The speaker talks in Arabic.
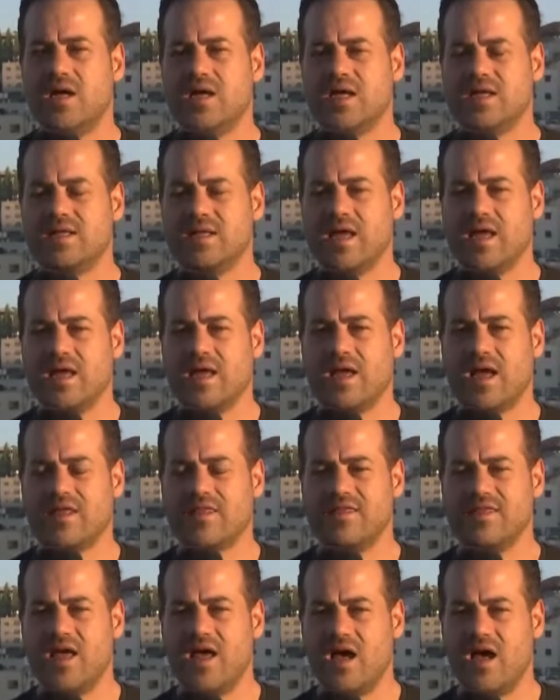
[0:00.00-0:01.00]
آه،
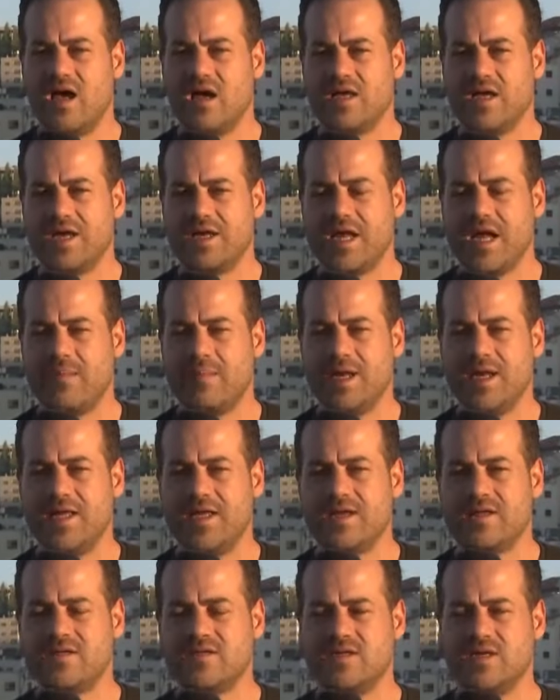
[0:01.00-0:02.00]
أثناء يعني
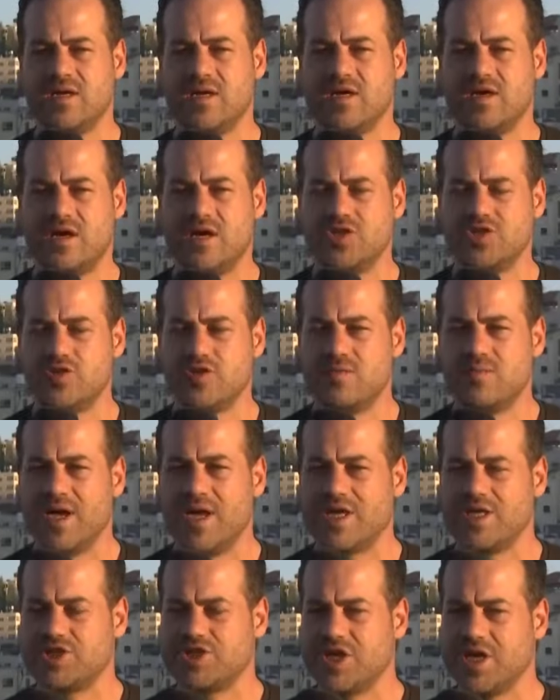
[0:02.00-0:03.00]
عملية إخراج
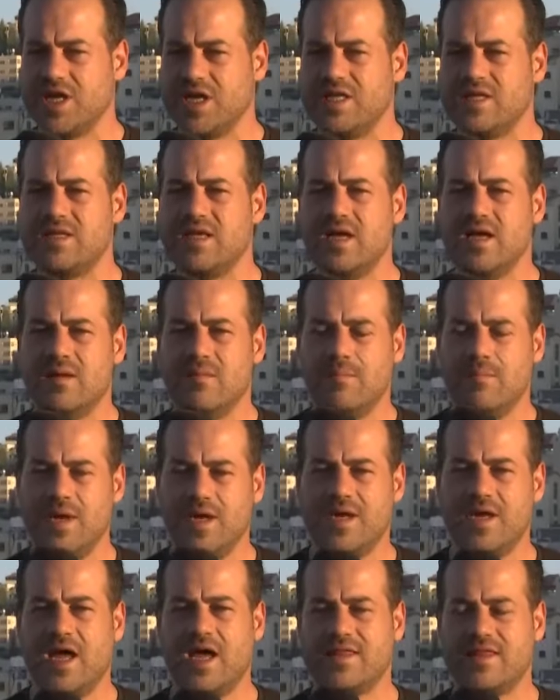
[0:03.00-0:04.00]
جثمان الشهيد
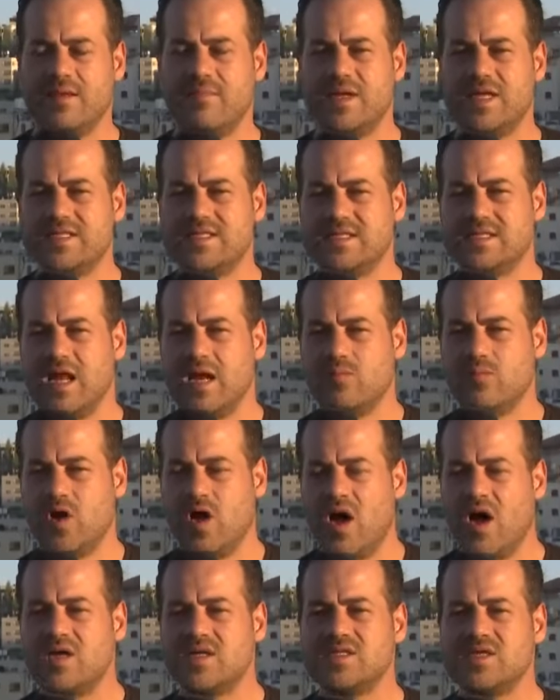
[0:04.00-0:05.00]
من هذا المنزل
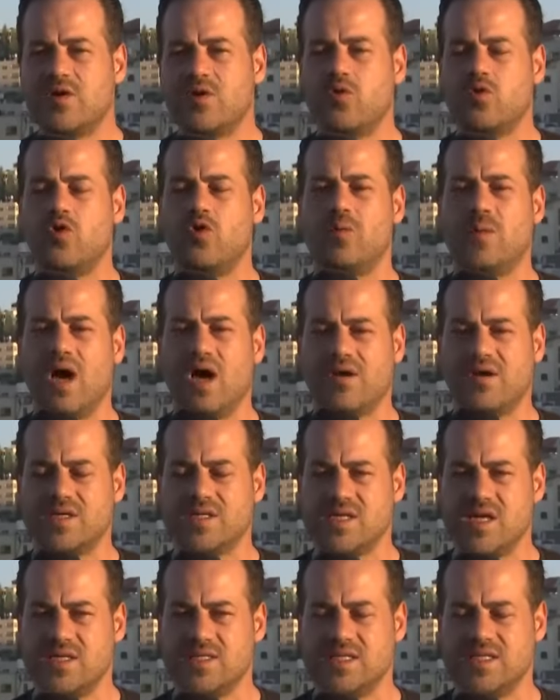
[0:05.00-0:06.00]
المحاصر رغم
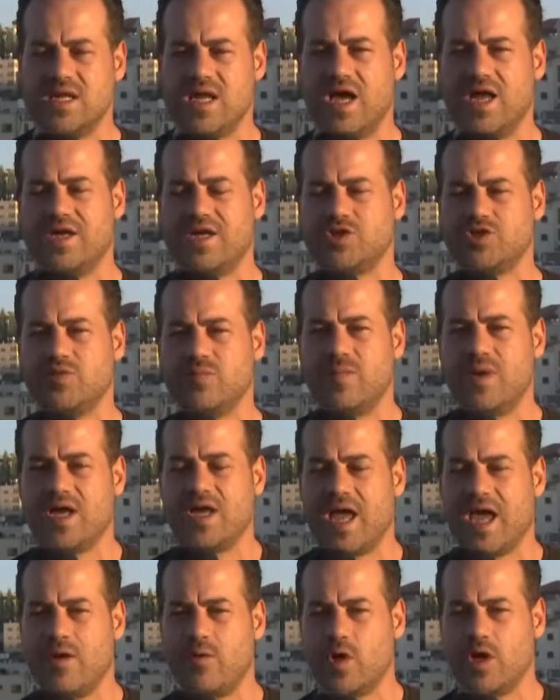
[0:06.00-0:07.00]
الرصاص إلا أن الشبان
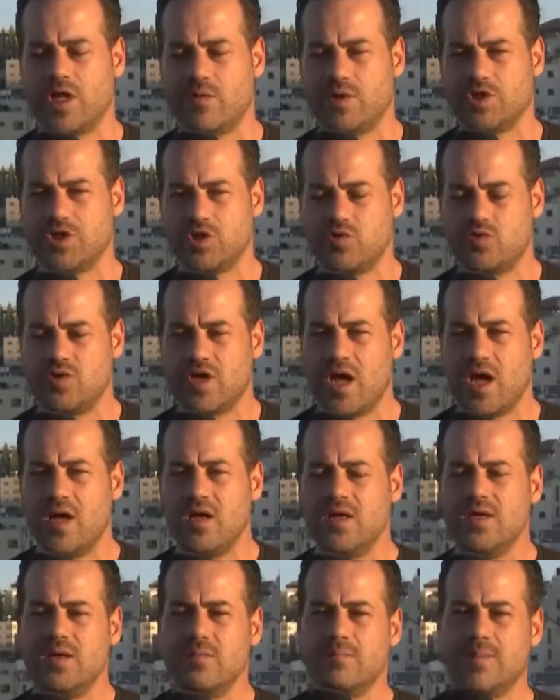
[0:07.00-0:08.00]
كانوا يتواجدون
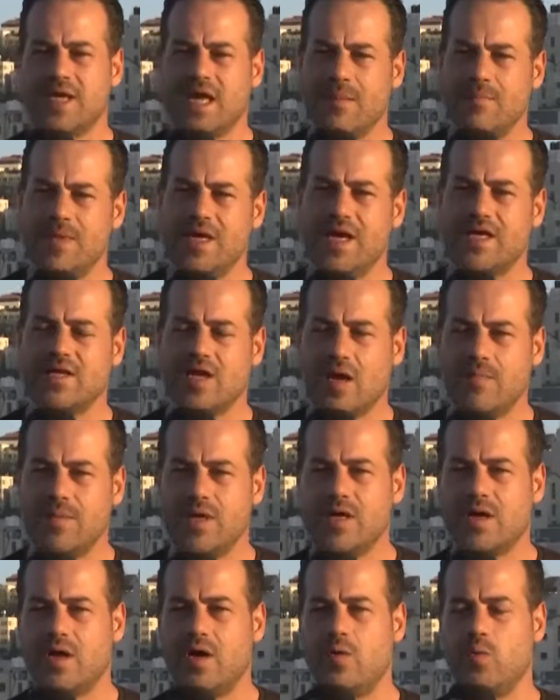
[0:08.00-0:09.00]
بكميات
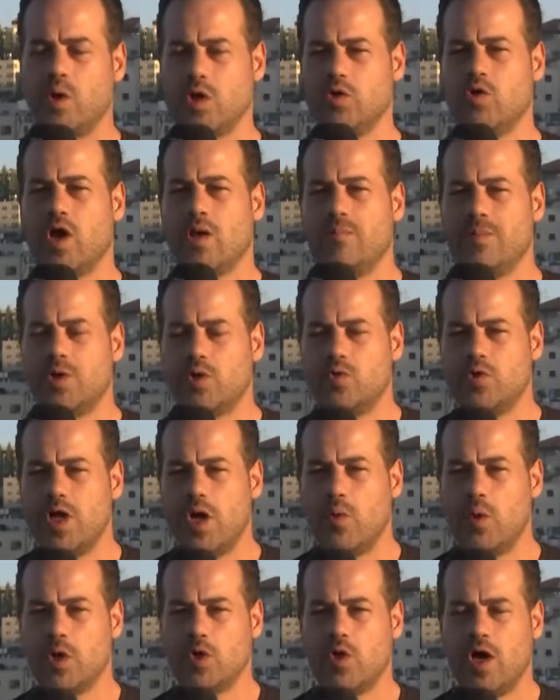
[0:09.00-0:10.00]
كبيرة ويكبرون
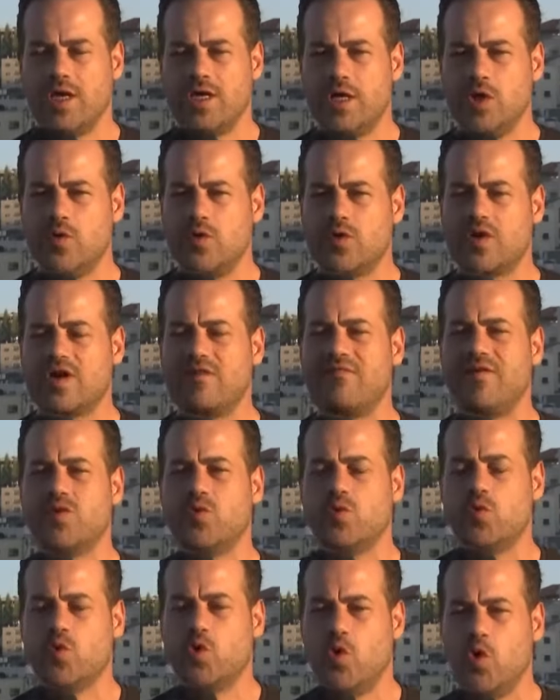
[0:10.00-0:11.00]
ويهللون
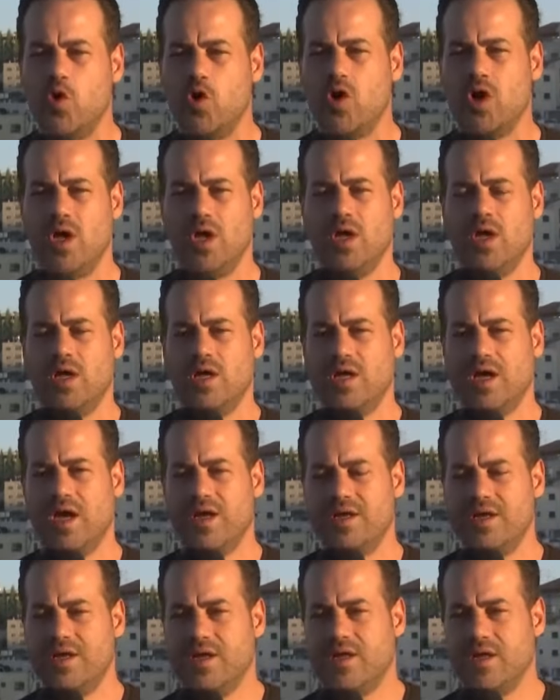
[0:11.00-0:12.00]
رفضوا كل
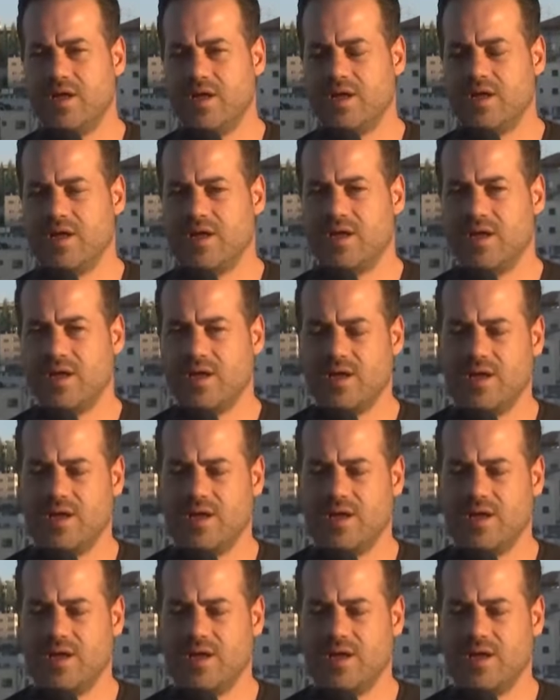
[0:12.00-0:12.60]
يعني آه، آه،